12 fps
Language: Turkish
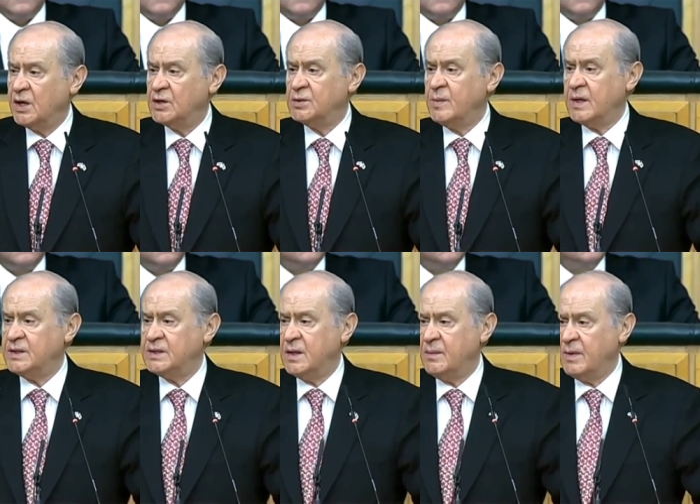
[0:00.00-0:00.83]
çalışmak
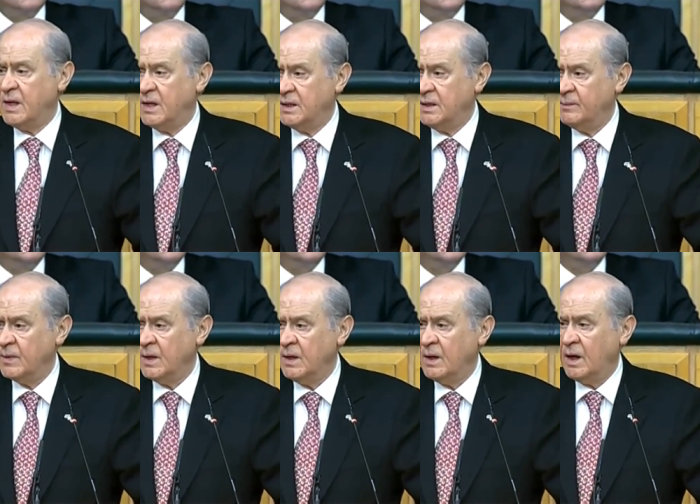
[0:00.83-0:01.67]
istemeleri,
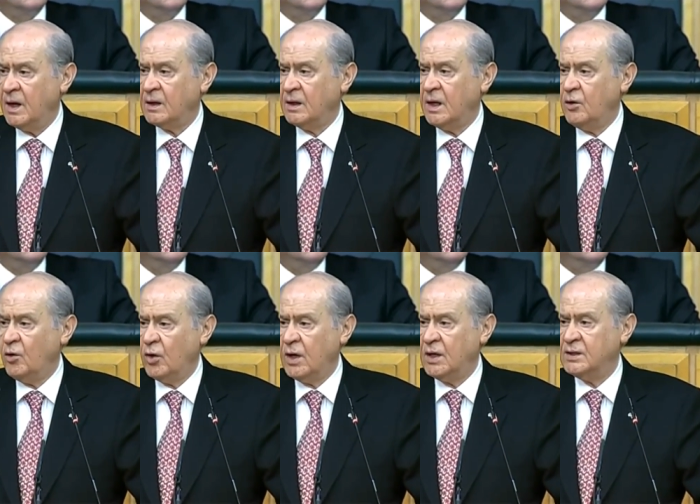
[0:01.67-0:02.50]
hakları
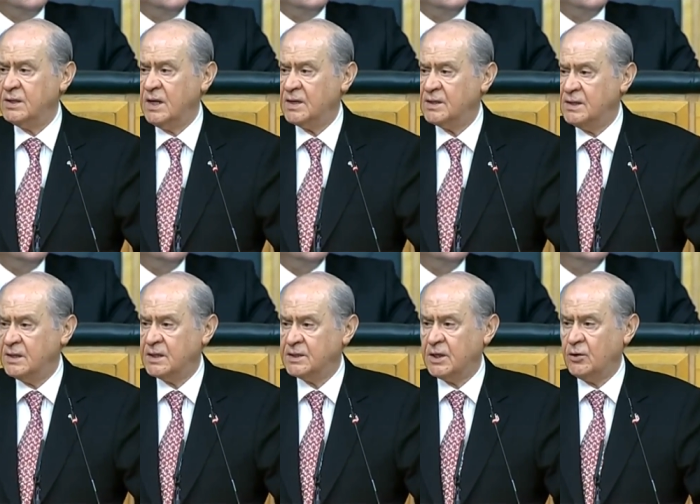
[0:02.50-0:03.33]
olan siyasi
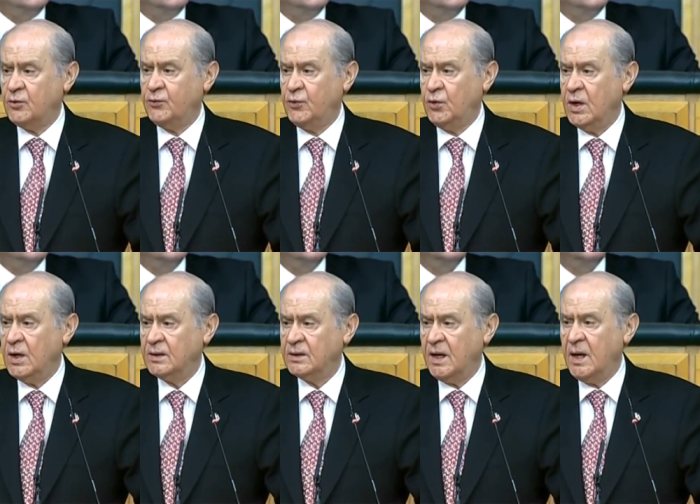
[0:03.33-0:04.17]
tasarrufu
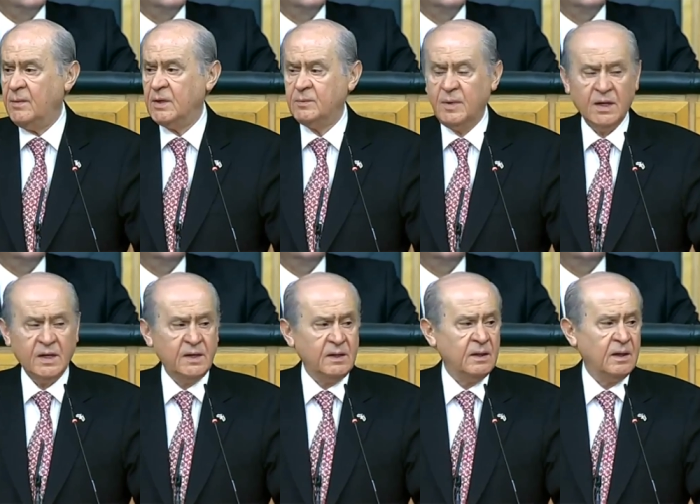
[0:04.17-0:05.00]
talep
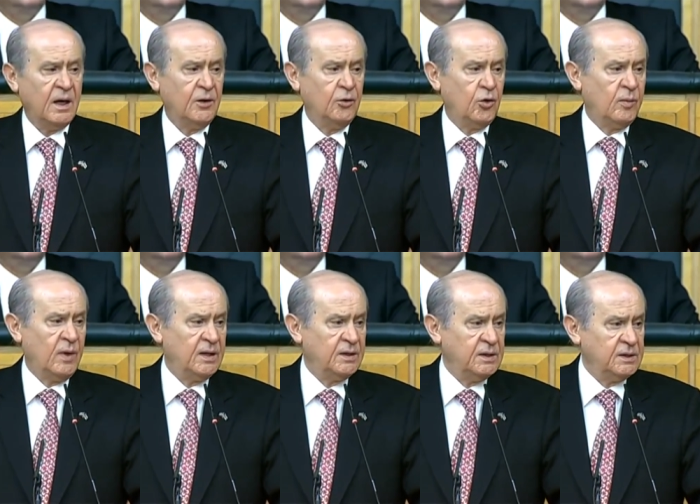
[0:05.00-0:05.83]
etmeleri
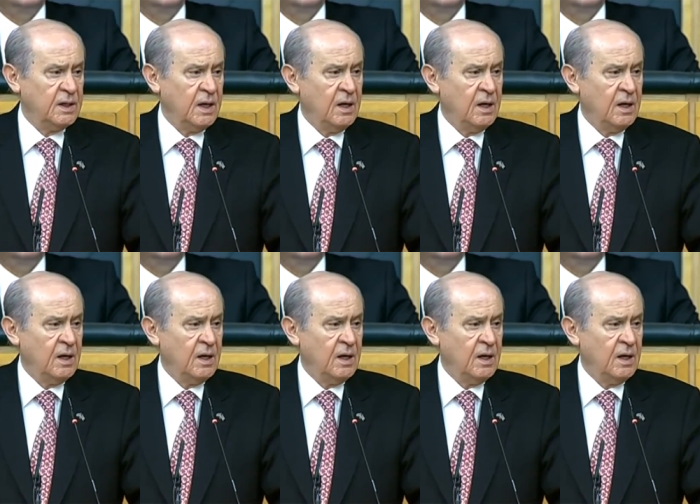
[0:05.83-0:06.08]
anormaldir